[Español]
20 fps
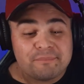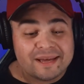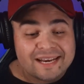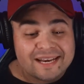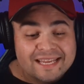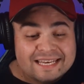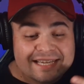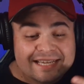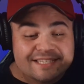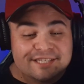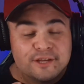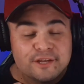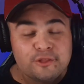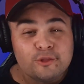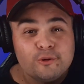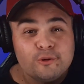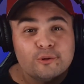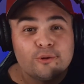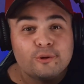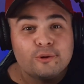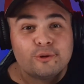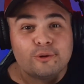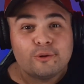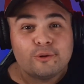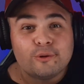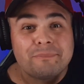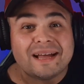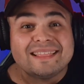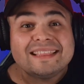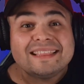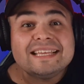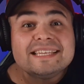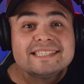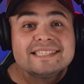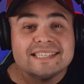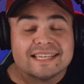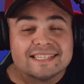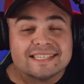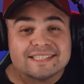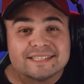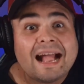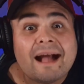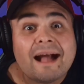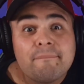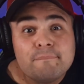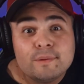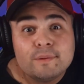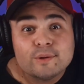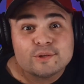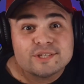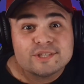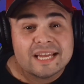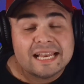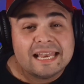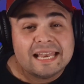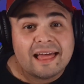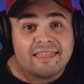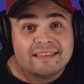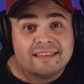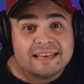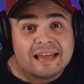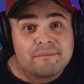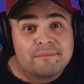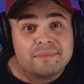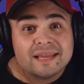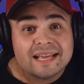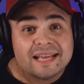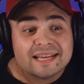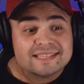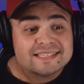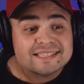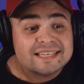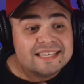para ir haciendo matices, cambios en las dinámicas.